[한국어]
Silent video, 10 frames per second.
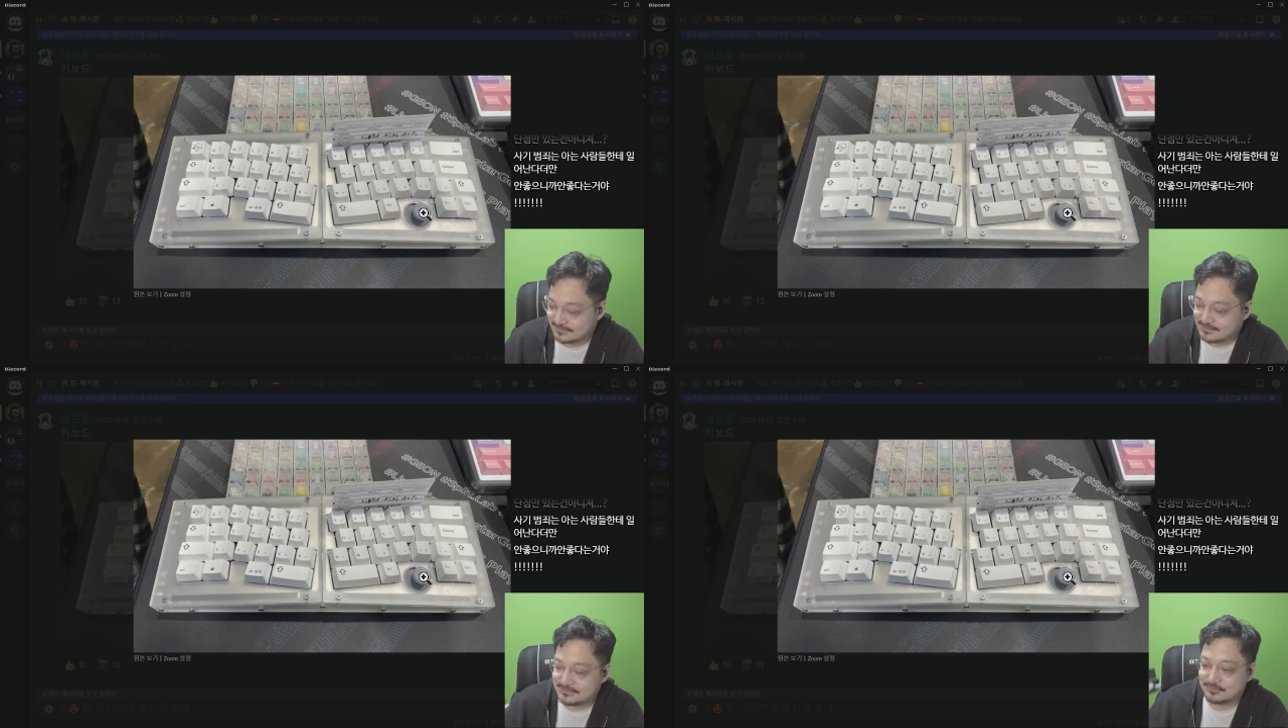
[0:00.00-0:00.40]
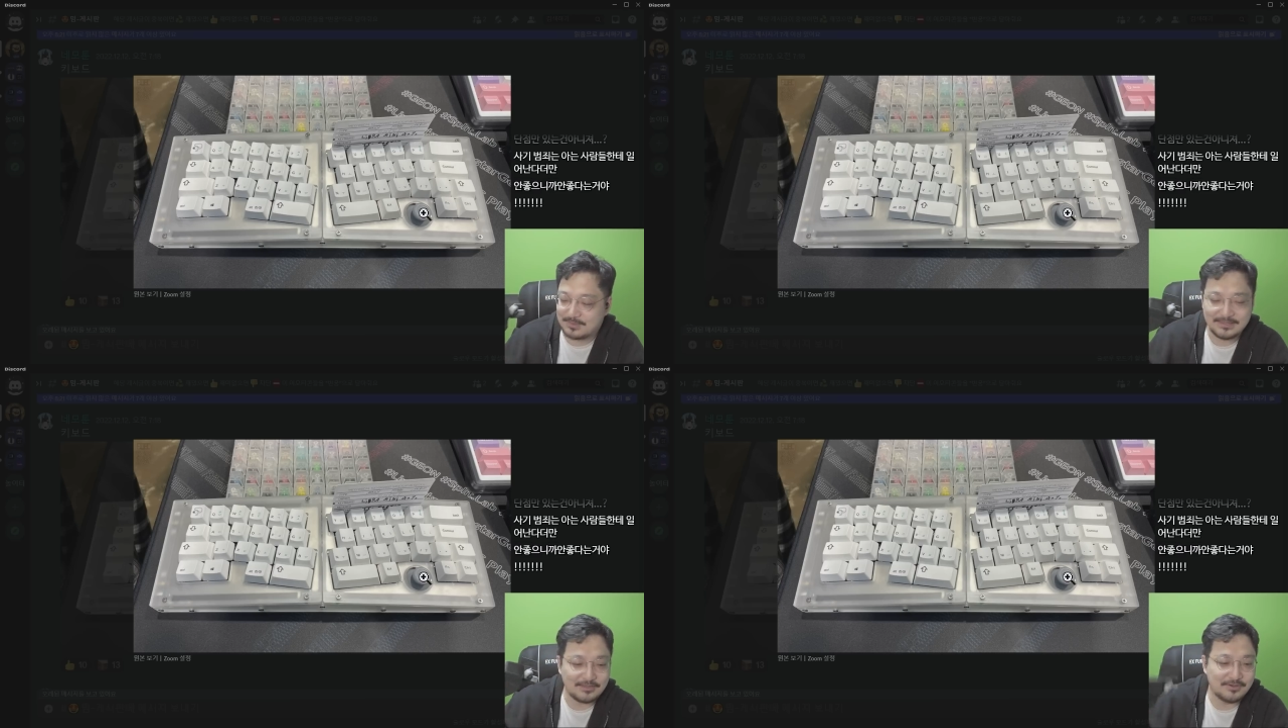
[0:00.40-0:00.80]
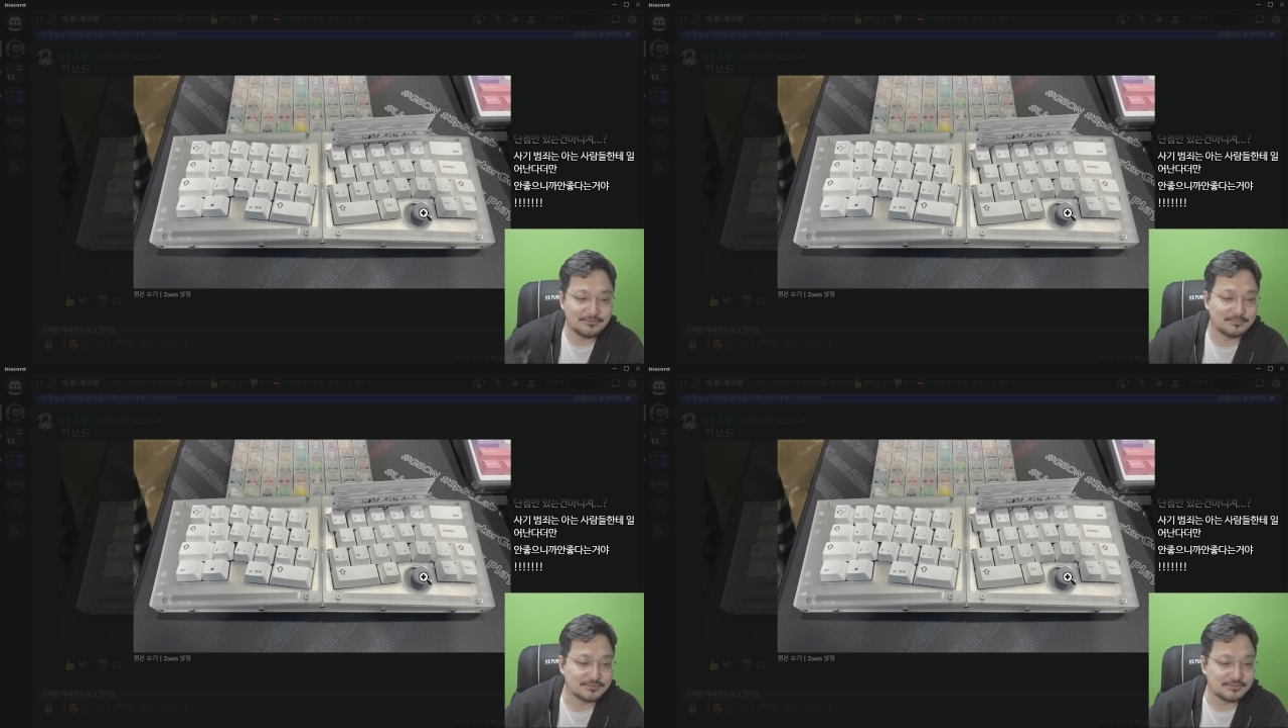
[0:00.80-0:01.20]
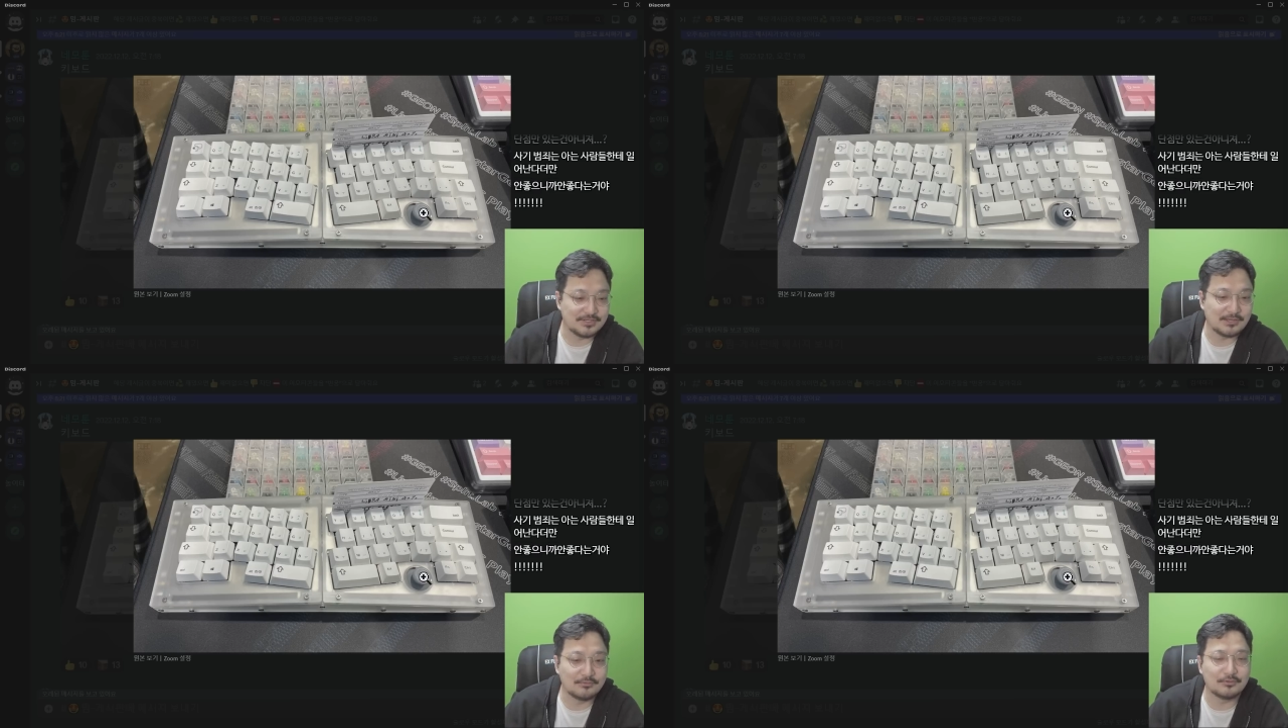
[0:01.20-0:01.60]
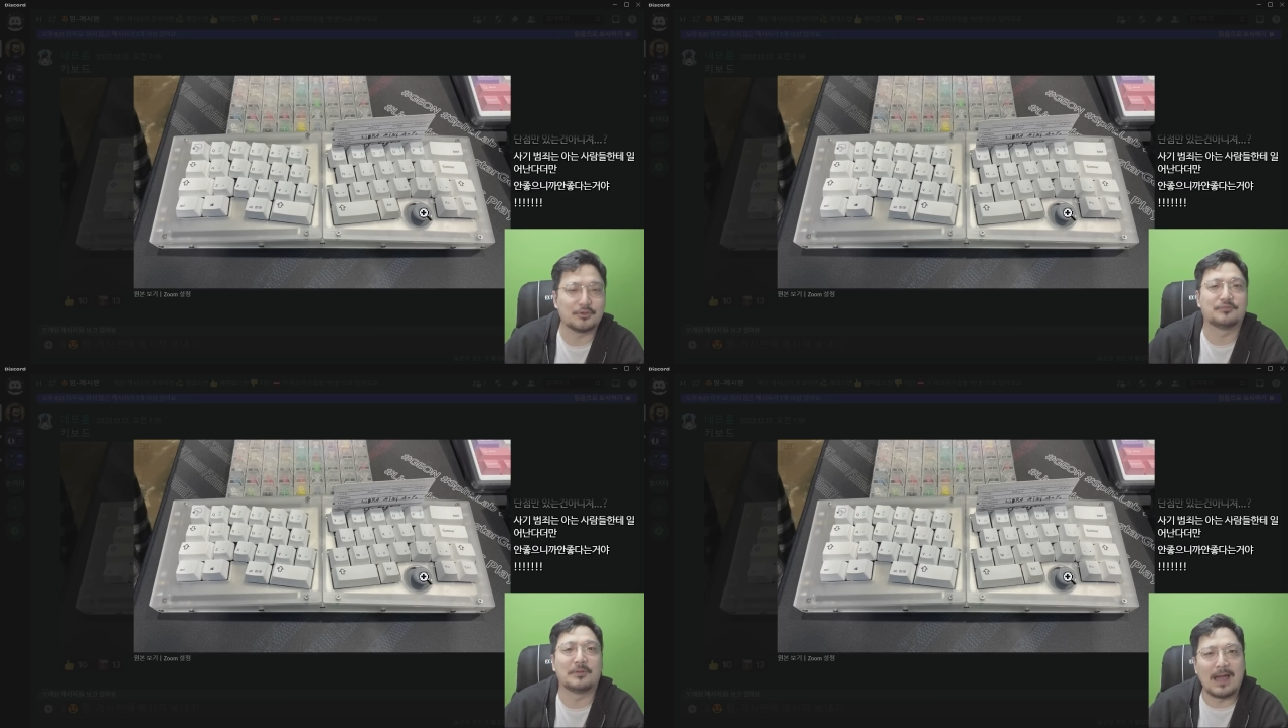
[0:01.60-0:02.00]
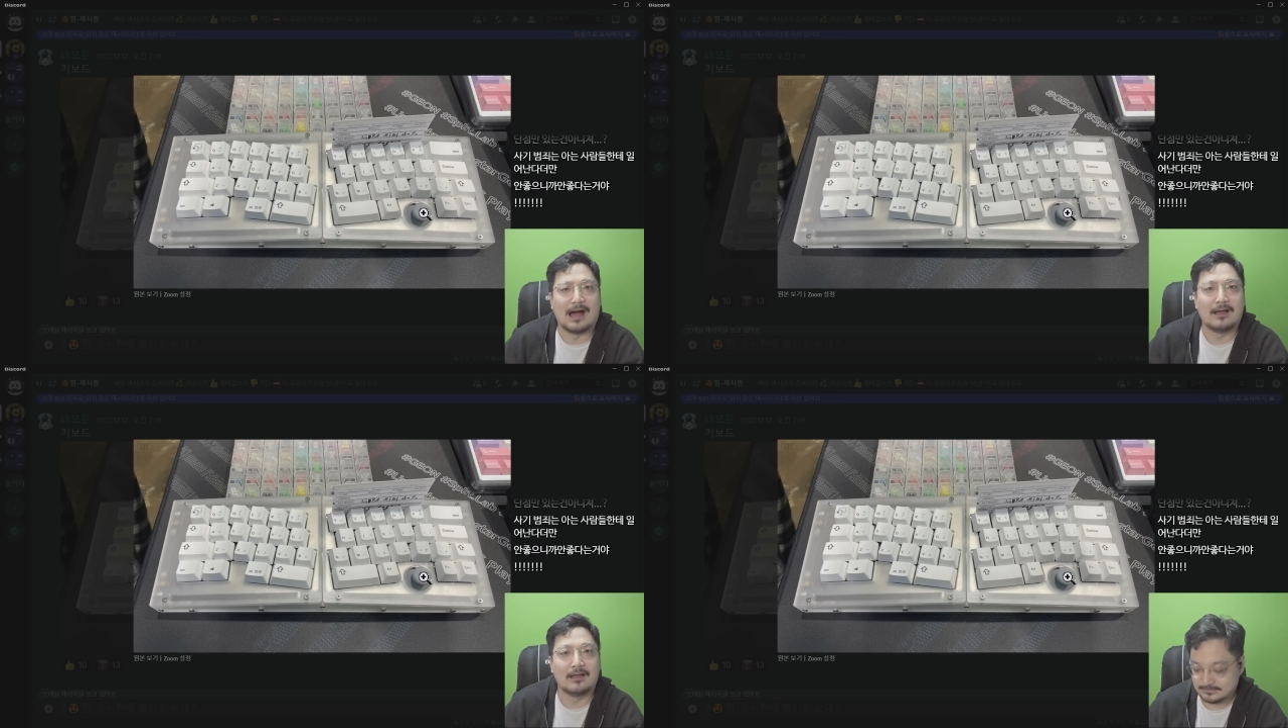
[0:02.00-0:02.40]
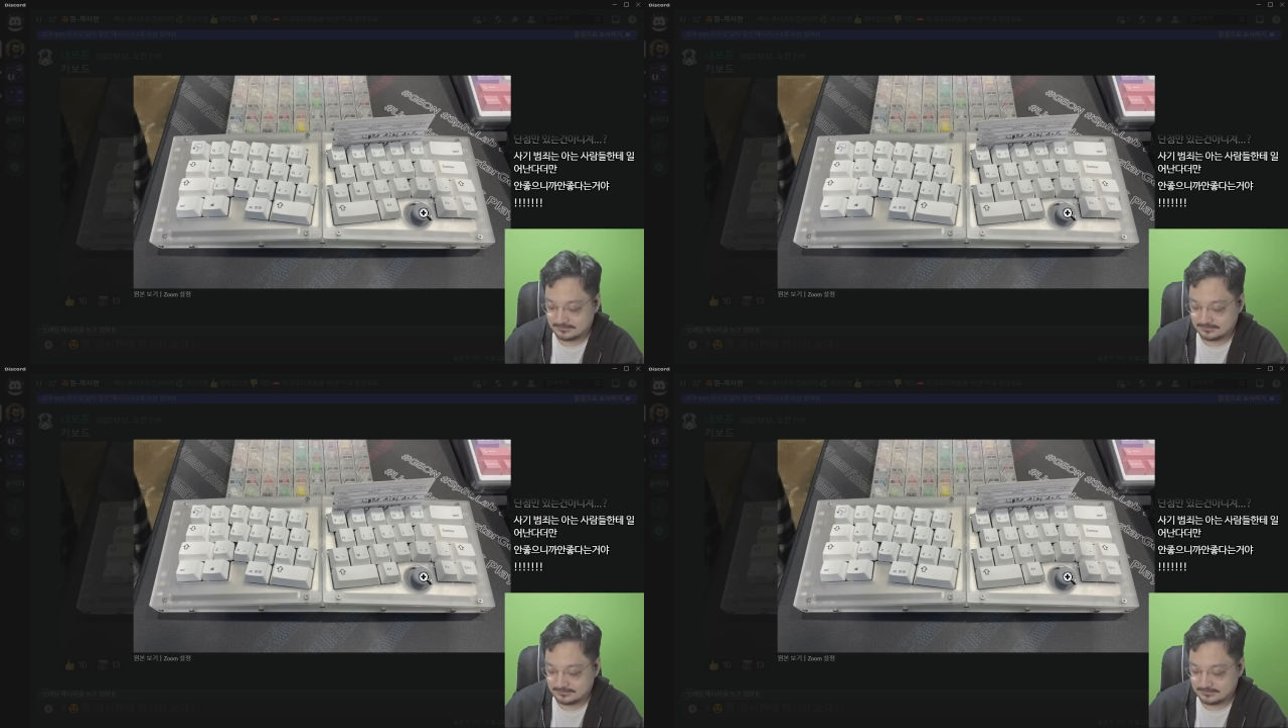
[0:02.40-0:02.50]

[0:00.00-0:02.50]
실제로 판다고 해도 연락 오는 것도 없어 인마!